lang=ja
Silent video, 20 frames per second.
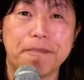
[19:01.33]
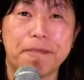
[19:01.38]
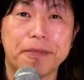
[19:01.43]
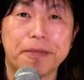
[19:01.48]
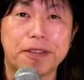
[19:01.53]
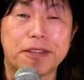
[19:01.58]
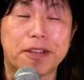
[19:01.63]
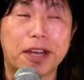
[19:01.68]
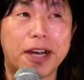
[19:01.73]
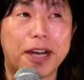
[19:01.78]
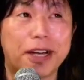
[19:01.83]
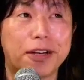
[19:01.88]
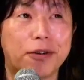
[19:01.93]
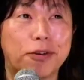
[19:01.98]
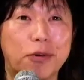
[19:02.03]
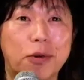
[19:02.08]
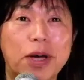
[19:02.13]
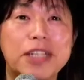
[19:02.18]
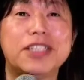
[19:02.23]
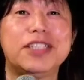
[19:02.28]
つか、あの、
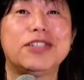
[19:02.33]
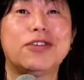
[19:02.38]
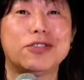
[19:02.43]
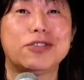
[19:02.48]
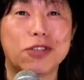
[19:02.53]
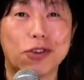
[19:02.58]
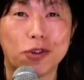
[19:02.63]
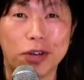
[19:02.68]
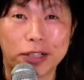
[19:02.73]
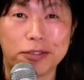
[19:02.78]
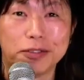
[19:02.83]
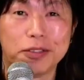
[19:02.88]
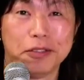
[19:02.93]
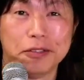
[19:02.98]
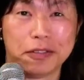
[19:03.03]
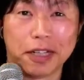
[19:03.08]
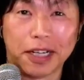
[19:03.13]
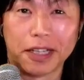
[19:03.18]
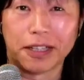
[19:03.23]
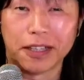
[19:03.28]
ワシントン条約っていう
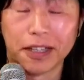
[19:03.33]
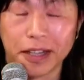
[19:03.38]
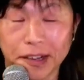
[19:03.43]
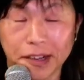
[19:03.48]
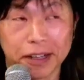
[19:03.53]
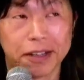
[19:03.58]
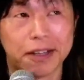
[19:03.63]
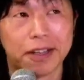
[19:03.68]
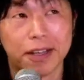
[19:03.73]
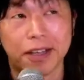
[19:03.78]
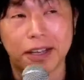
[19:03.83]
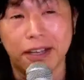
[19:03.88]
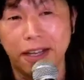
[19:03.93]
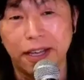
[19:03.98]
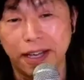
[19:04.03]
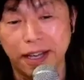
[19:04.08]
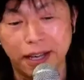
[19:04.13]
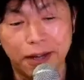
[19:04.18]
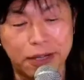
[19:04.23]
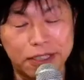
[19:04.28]
のがあってね、
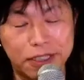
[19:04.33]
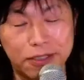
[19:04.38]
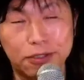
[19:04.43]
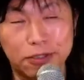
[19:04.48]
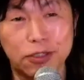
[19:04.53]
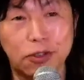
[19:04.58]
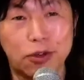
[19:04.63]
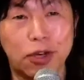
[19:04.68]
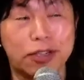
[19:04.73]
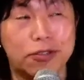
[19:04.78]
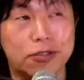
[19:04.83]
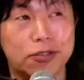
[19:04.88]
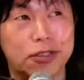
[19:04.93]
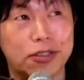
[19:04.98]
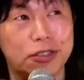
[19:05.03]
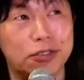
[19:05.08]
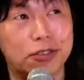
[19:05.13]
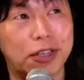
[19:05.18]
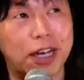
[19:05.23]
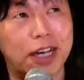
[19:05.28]
えー、ワシントン条約って
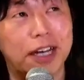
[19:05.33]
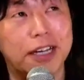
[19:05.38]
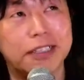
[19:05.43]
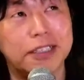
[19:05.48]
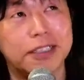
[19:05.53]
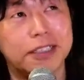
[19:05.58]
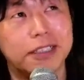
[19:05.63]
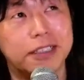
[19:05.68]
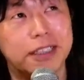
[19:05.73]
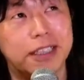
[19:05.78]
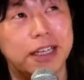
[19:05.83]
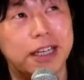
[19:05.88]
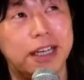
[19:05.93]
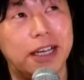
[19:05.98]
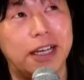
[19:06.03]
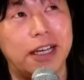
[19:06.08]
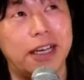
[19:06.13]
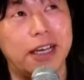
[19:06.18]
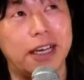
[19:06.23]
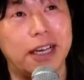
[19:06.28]
いうのが、
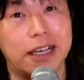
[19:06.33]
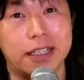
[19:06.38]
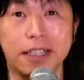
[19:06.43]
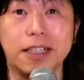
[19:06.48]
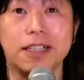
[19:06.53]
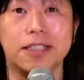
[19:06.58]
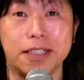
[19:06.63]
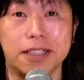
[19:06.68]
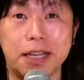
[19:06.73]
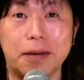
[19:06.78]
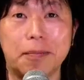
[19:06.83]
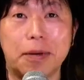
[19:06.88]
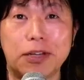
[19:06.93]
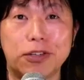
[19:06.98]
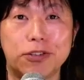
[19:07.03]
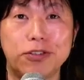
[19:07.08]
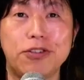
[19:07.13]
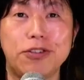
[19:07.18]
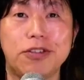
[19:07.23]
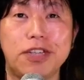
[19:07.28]
えー、あってですね、まあ、
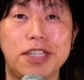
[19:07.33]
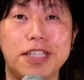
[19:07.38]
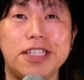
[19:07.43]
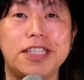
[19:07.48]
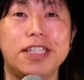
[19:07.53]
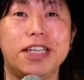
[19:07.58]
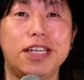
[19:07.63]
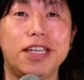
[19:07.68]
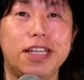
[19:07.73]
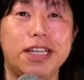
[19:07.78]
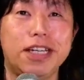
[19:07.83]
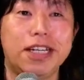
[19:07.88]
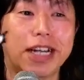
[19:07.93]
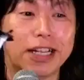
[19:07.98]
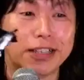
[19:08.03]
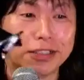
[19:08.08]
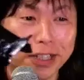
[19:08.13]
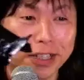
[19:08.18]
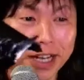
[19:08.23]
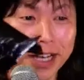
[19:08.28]
輸入禁止なん
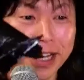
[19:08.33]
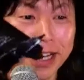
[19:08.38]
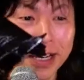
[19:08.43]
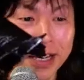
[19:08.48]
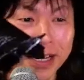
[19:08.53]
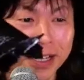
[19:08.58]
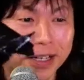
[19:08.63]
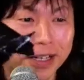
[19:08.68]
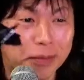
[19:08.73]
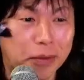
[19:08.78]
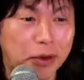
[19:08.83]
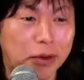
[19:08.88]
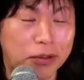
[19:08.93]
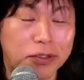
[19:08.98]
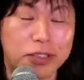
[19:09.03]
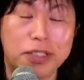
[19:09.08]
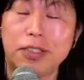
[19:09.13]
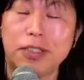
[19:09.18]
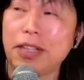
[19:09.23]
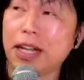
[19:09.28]
ですね。もう
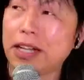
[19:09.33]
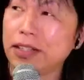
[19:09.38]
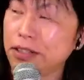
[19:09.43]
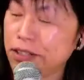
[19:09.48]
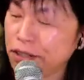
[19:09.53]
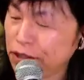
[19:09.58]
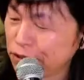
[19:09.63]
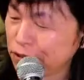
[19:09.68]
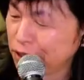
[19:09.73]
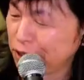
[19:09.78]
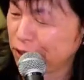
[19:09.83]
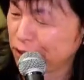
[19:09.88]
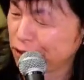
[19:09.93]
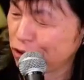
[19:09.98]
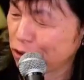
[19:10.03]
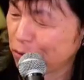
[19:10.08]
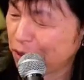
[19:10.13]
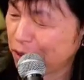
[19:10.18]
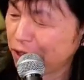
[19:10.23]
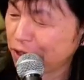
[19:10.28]
に20年以
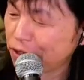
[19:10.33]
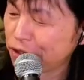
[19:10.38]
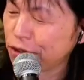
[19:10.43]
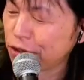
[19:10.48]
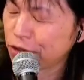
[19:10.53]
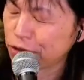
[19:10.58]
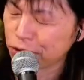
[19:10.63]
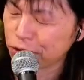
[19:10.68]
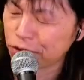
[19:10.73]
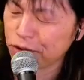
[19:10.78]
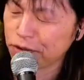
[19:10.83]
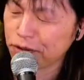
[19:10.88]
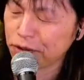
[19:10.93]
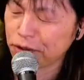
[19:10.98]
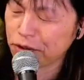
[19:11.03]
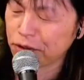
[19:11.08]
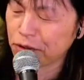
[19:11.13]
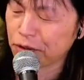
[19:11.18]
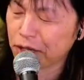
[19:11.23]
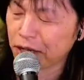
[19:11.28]
上前で
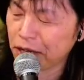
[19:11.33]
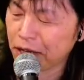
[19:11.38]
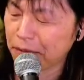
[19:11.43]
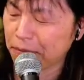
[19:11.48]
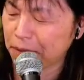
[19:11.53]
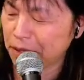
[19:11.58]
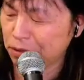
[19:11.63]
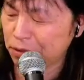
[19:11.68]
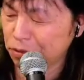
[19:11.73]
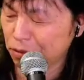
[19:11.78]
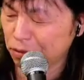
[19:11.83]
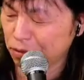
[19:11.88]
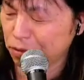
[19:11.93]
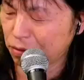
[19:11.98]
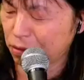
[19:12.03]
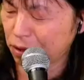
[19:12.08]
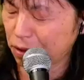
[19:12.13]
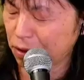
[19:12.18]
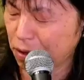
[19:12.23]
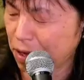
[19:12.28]
しょうかね。まあ、こ
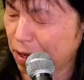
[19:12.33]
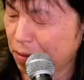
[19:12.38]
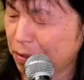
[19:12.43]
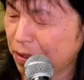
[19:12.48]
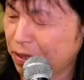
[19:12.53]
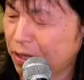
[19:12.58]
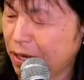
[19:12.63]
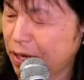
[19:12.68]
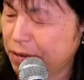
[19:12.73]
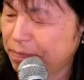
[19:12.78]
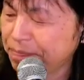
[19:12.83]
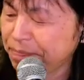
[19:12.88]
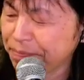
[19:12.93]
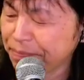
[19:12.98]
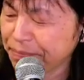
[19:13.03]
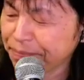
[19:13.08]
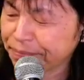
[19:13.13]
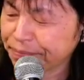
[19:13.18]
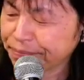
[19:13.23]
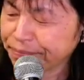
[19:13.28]
れはまだ、
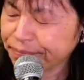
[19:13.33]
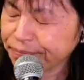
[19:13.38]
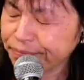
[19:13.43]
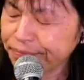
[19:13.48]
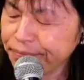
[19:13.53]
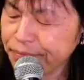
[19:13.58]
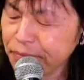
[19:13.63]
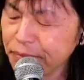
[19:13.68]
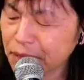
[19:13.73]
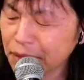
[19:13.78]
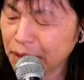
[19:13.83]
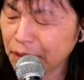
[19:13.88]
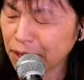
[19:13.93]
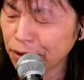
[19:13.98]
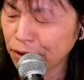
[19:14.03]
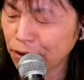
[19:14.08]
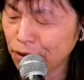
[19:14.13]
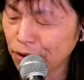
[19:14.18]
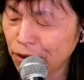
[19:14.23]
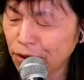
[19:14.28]
あ
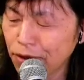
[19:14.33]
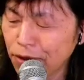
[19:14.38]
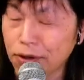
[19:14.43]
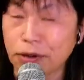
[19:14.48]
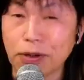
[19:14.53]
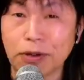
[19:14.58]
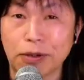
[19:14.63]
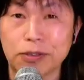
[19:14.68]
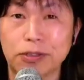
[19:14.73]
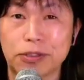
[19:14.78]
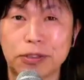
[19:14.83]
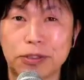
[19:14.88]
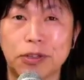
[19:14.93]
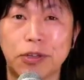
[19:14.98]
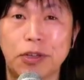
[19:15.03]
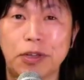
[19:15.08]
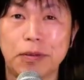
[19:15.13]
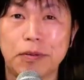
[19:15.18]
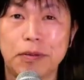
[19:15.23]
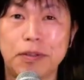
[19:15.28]
の、そ
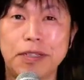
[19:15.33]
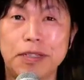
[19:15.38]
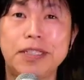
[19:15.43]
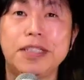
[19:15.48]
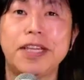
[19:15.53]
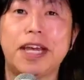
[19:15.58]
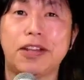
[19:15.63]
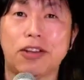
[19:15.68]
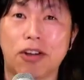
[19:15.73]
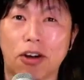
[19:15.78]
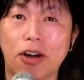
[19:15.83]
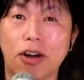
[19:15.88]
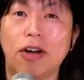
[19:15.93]
れ以前の、